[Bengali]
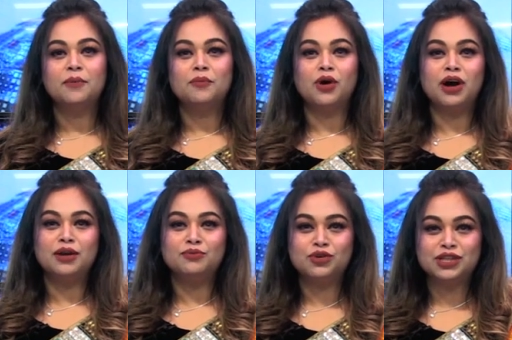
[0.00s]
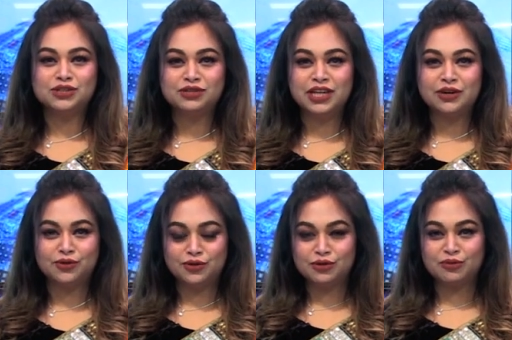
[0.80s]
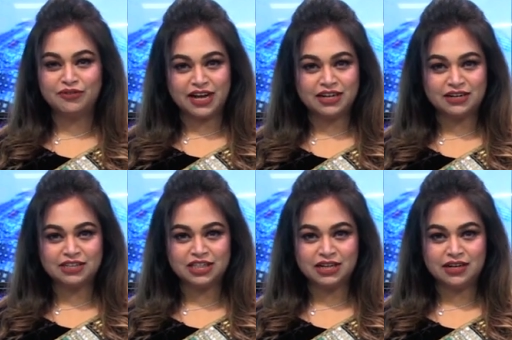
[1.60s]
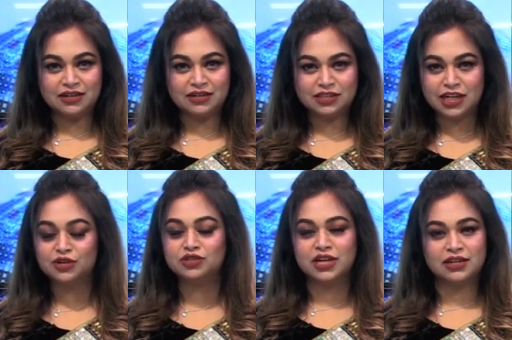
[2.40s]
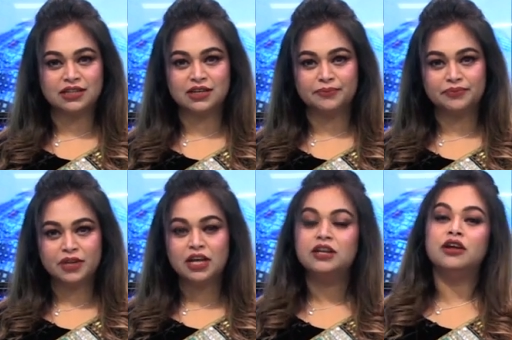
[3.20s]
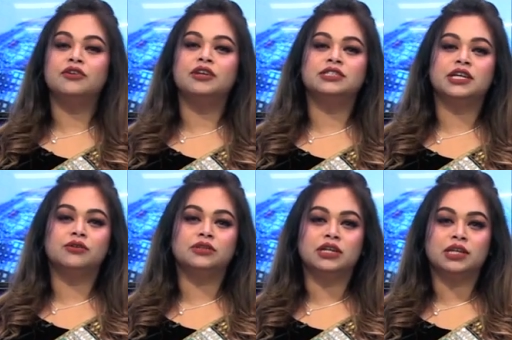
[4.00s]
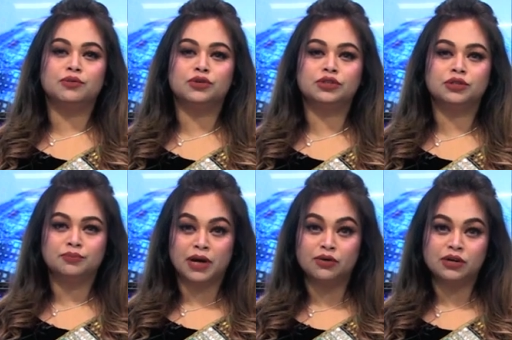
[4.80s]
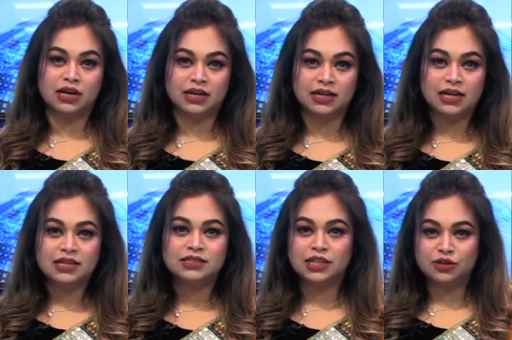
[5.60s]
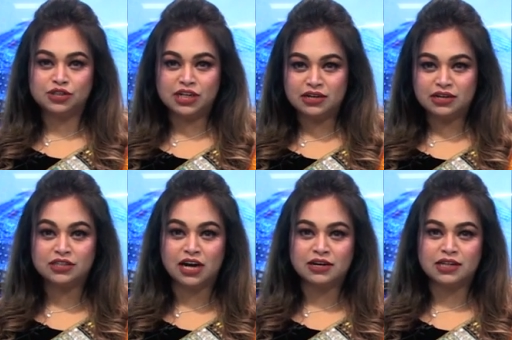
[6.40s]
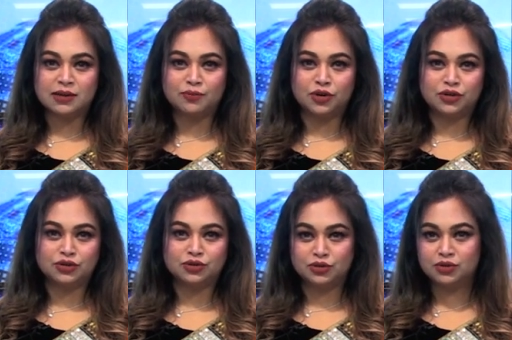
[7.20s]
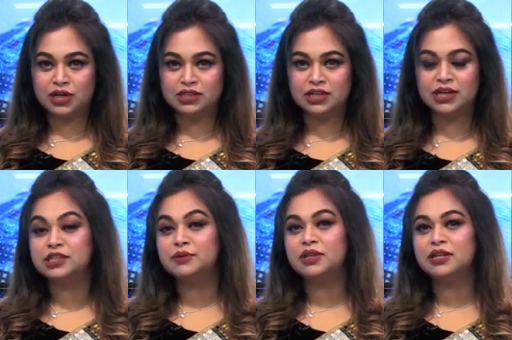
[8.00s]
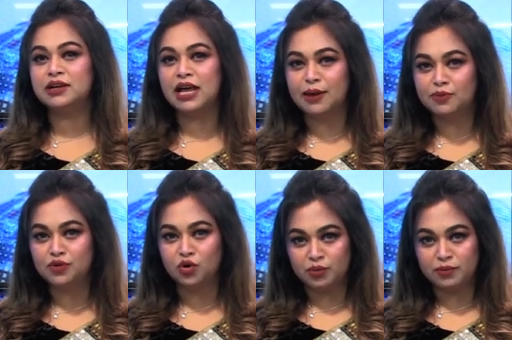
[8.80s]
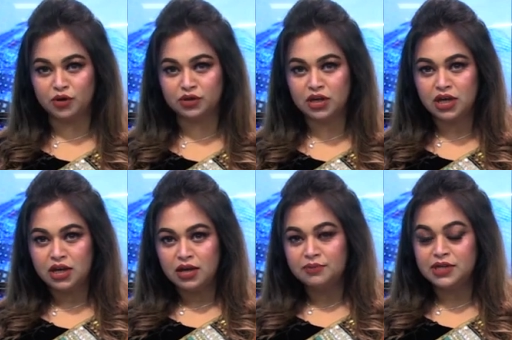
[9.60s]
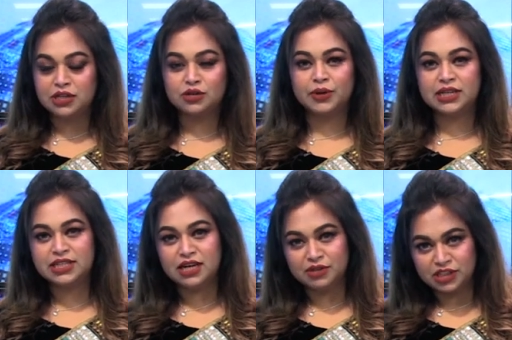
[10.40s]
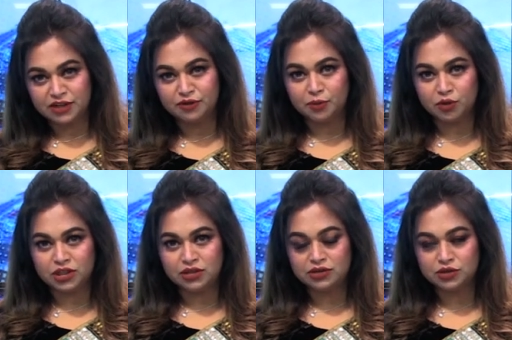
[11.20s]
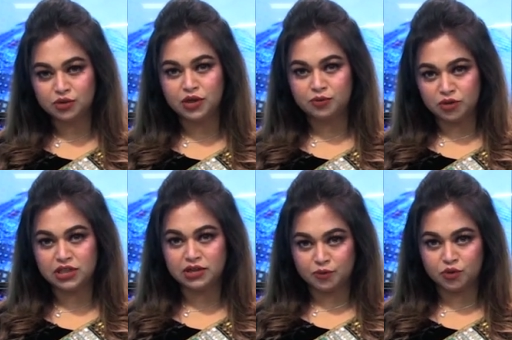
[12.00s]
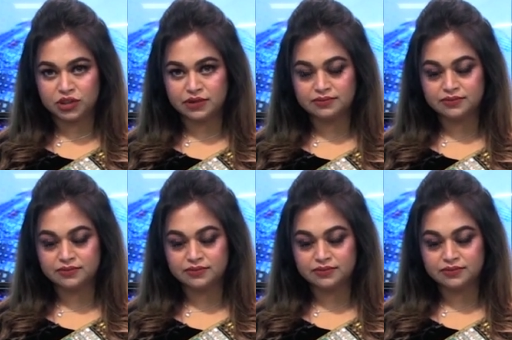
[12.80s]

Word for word: মহান মুক্তিযুদ্ধের অন্যতম ভ্যানগার্ড ছিলেন জাতীয় চার নেতা লন্ডনে জেল হত্যা দিবস পালনকালে জাতীয় চার নেতা পরিষদ যুক্তরাজ্যের নেতৃবৃন্দের এমন অভিমত বিস্তারিত রয়েছে আমাদের চিফ রিপোর্টার চৌধুরী মুরাদের রিপোর্টার